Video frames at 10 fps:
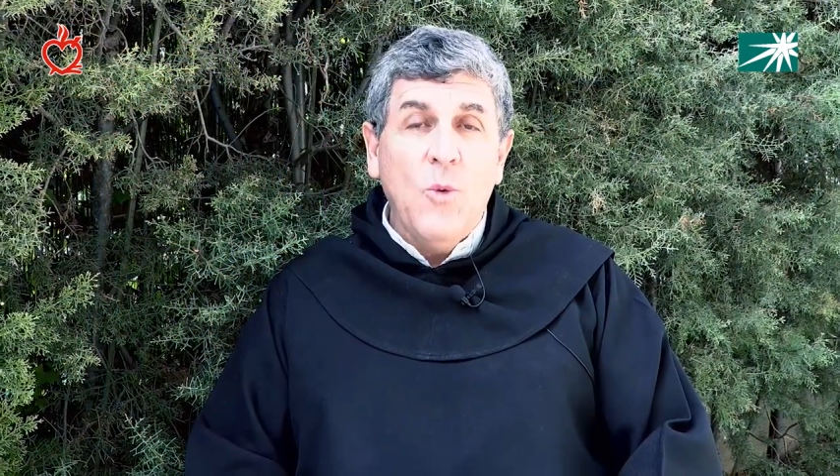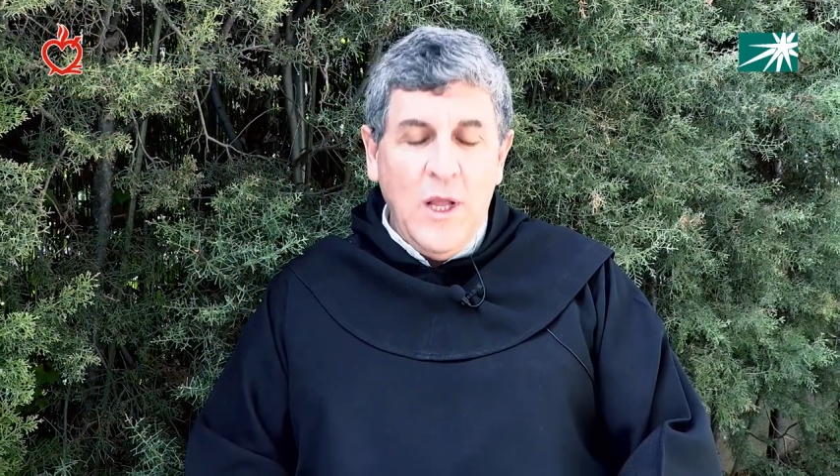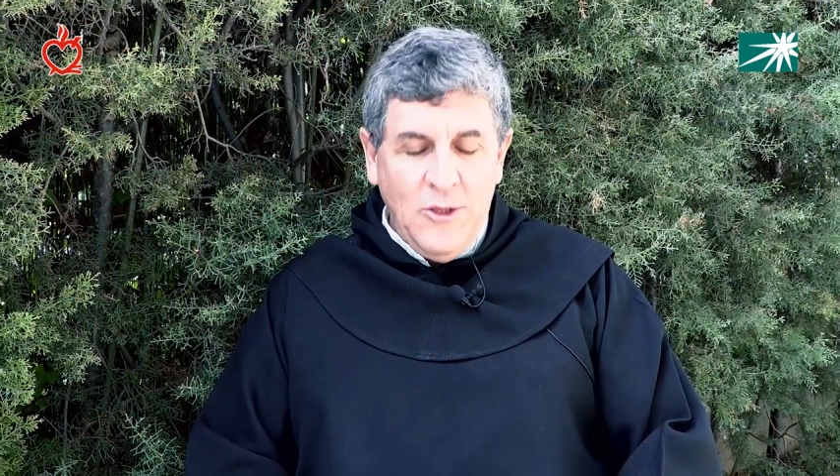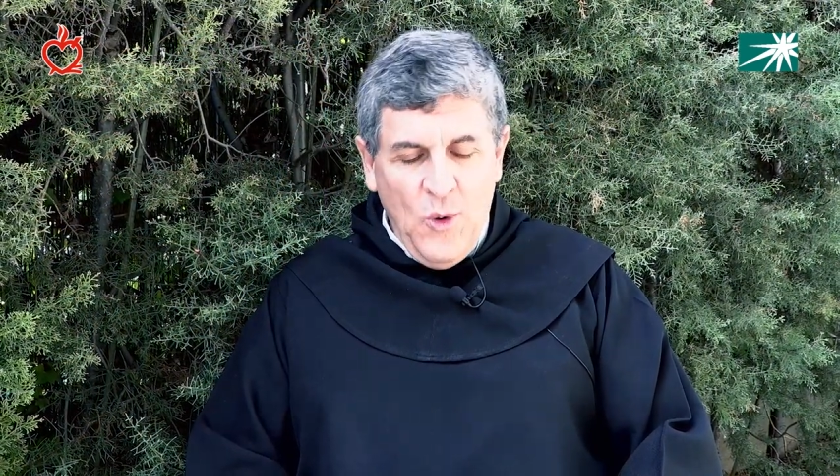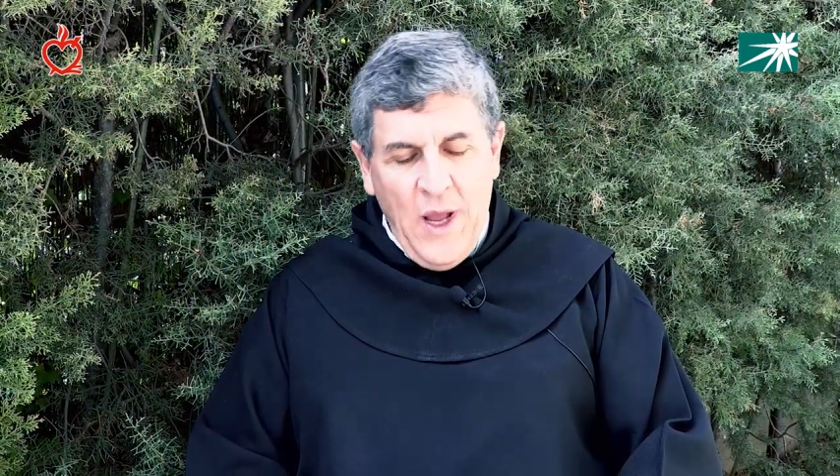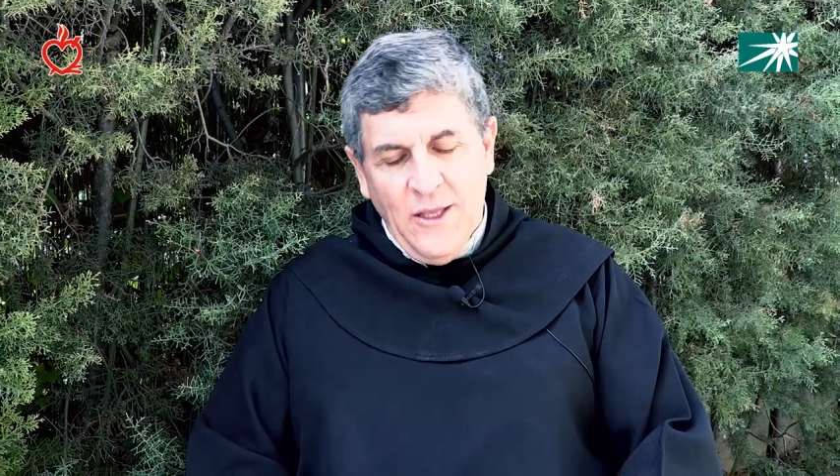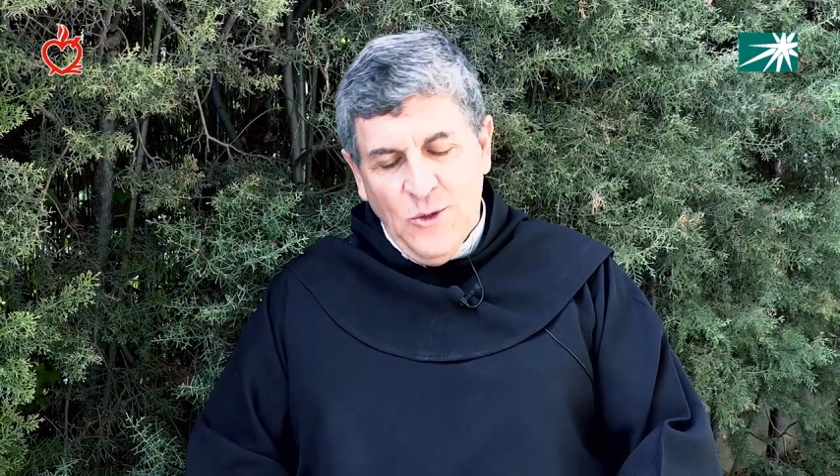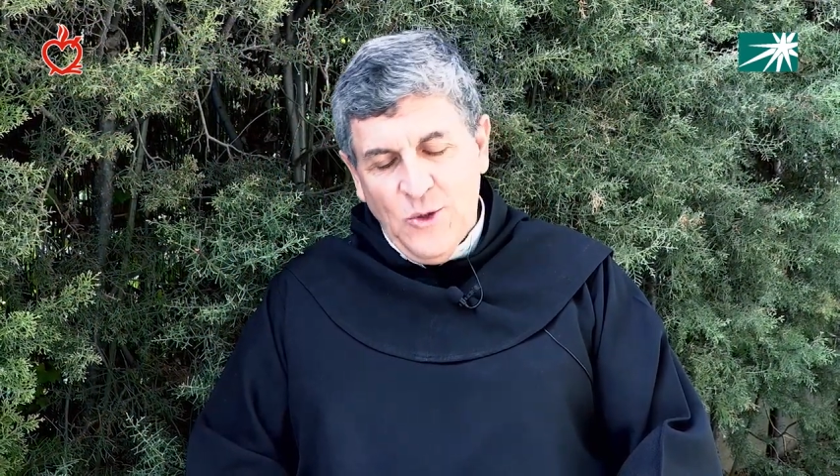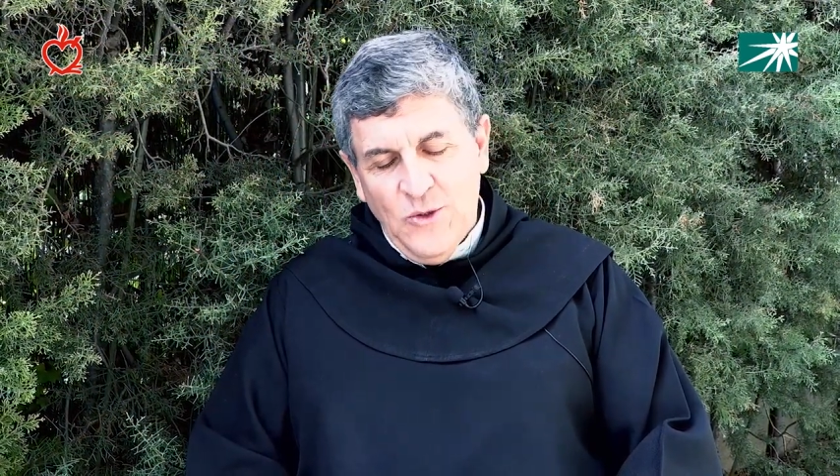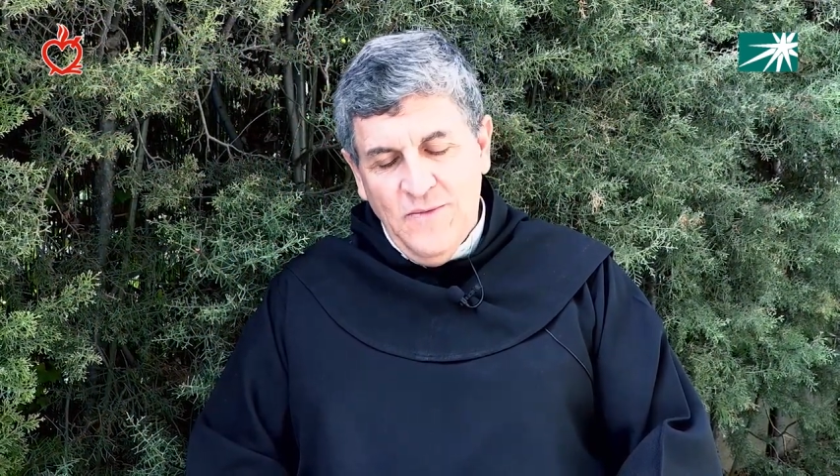cuatro
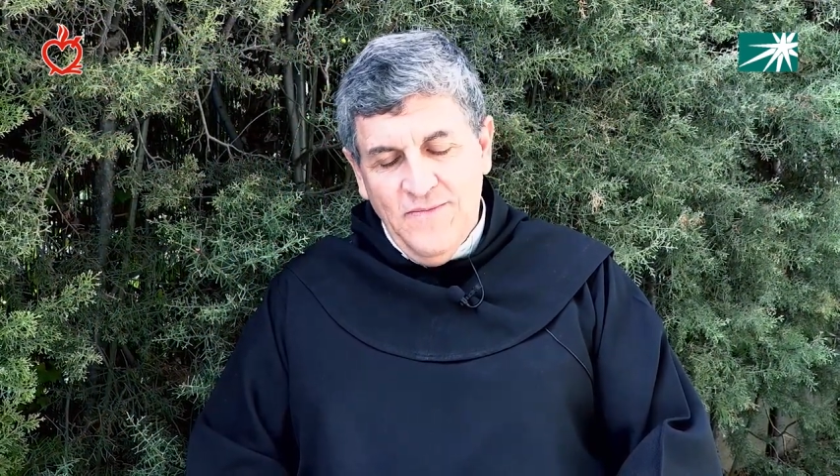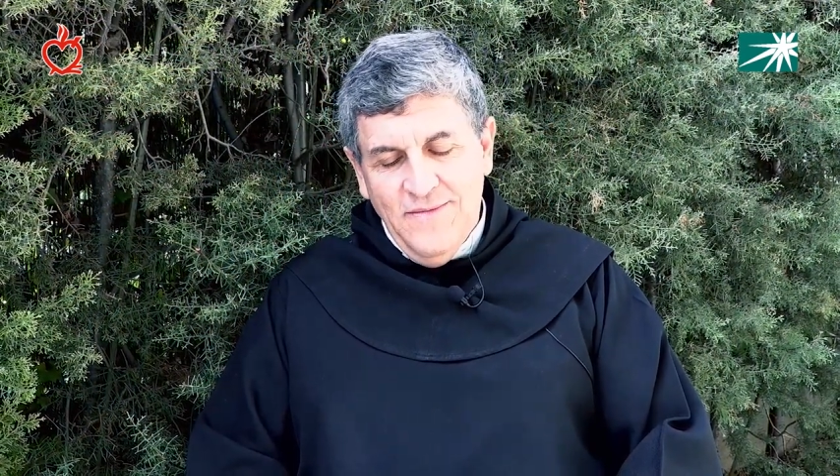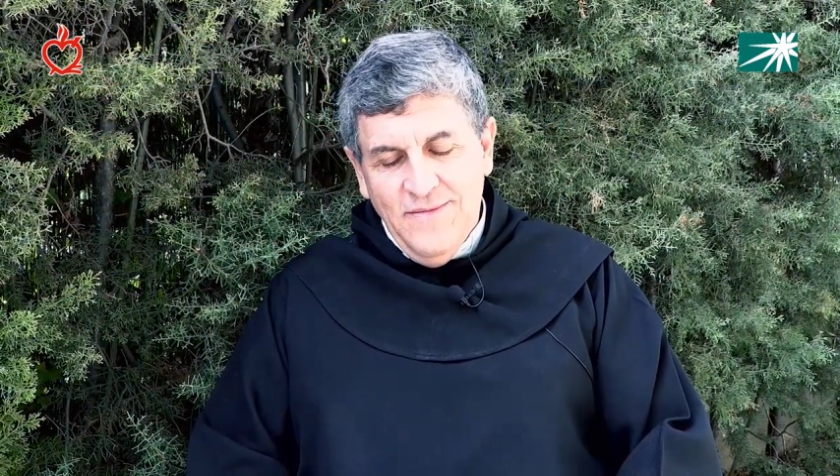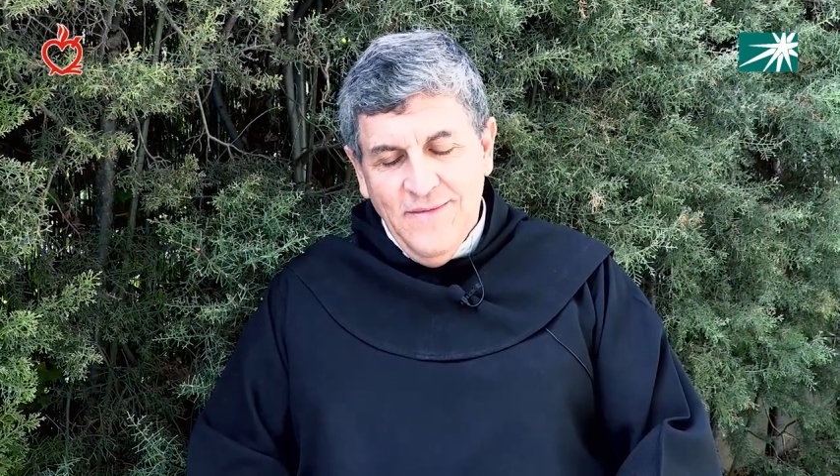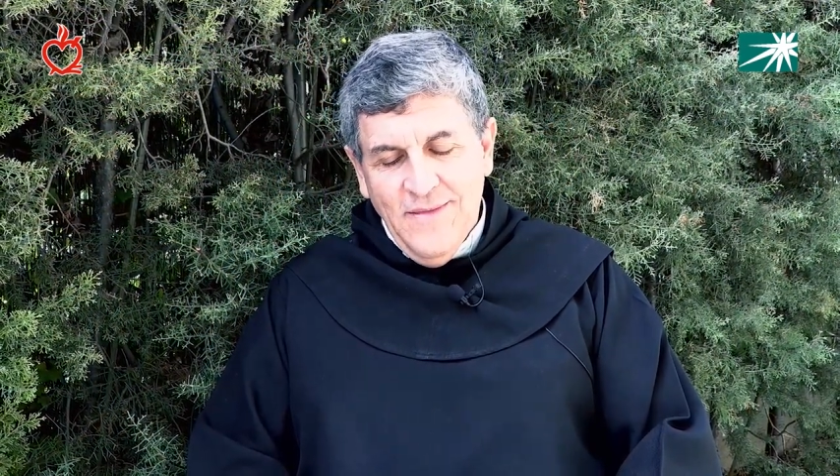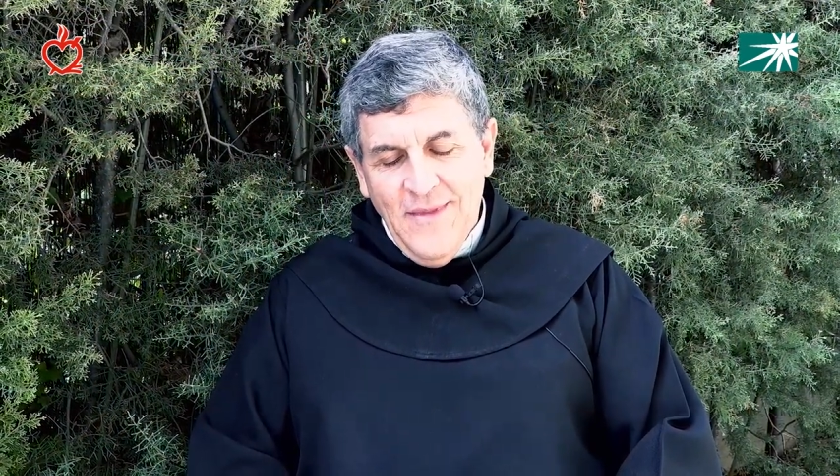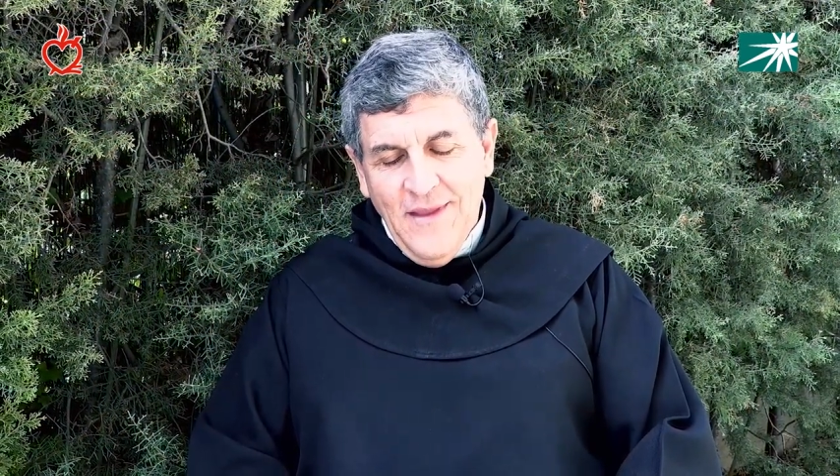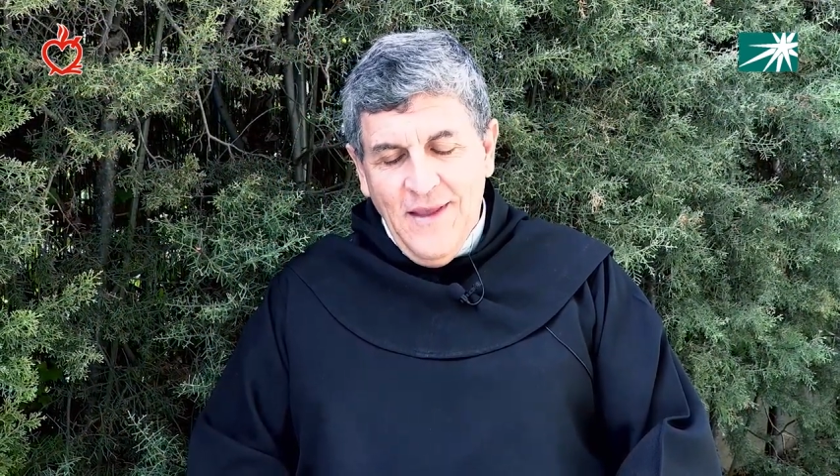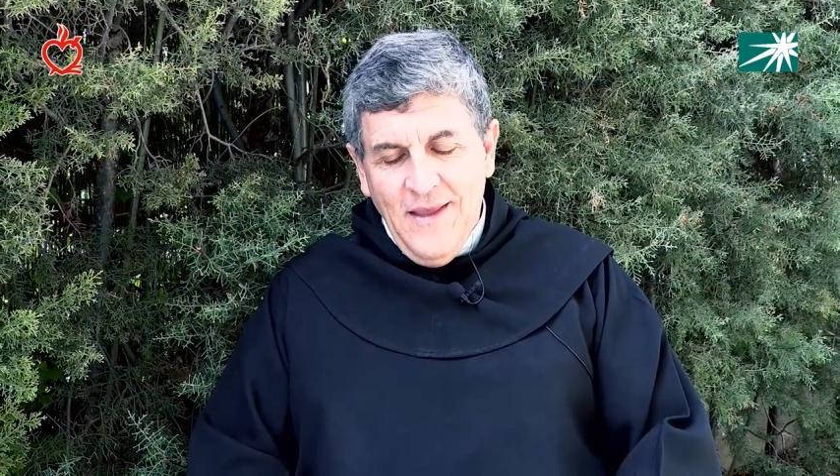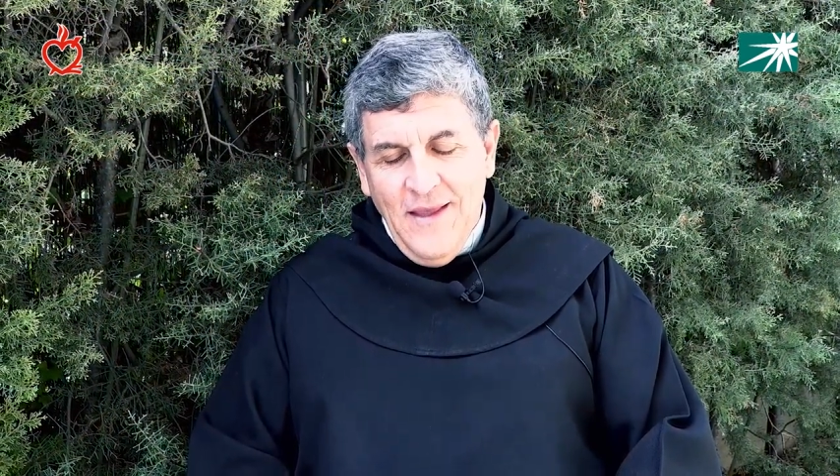años.
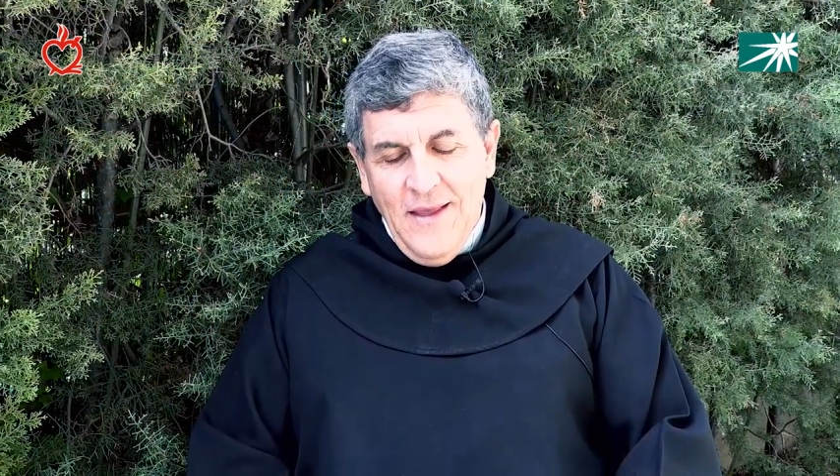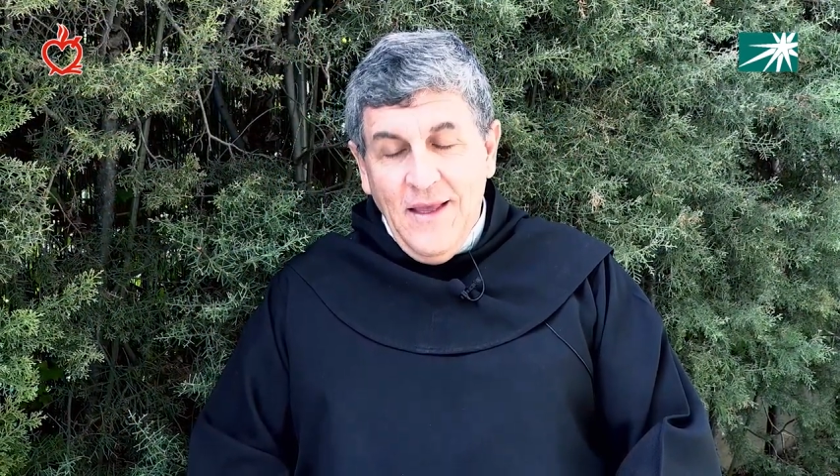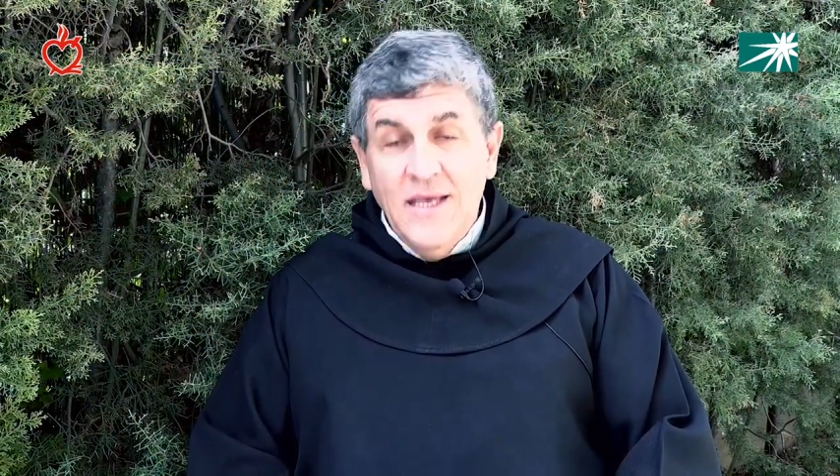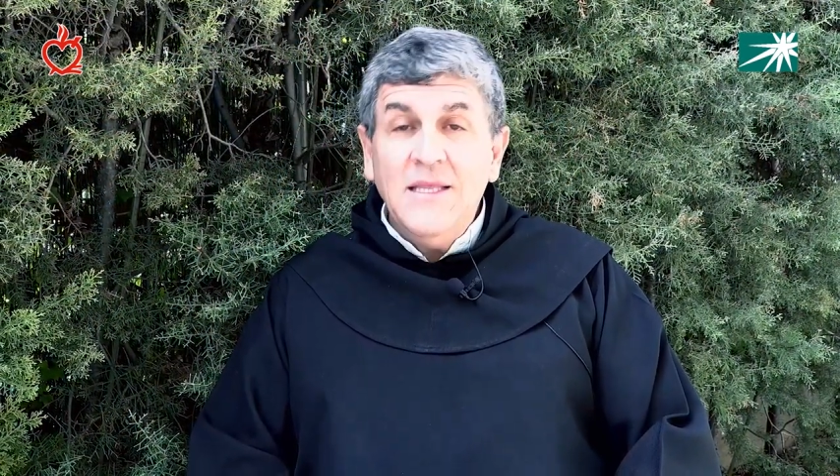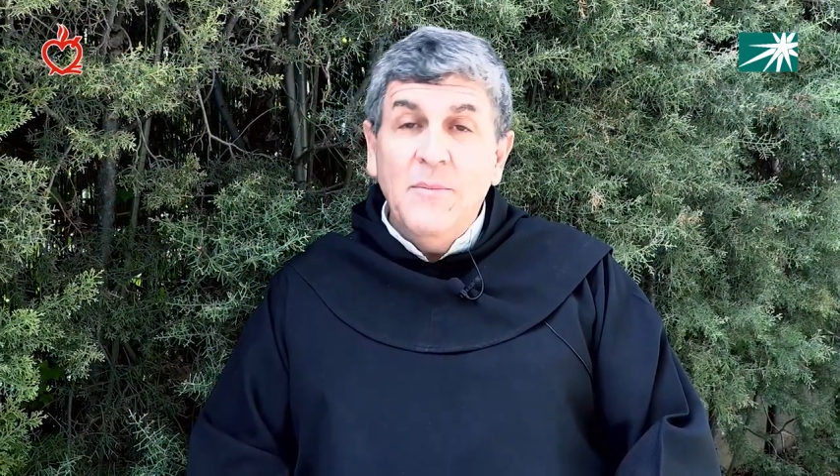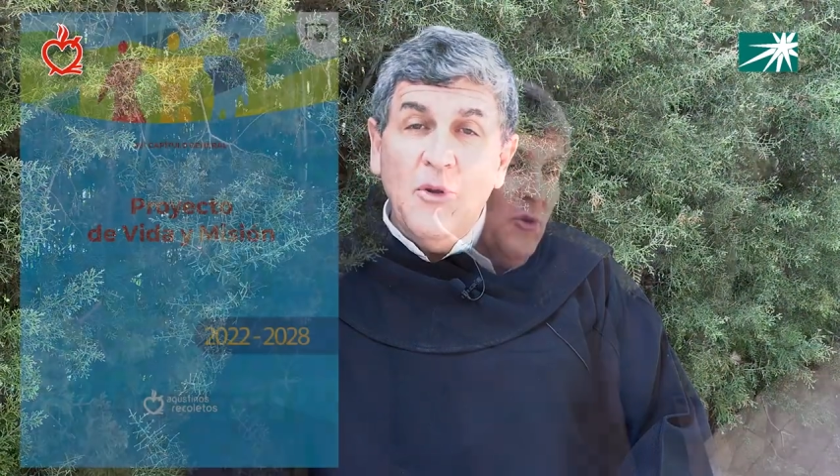Este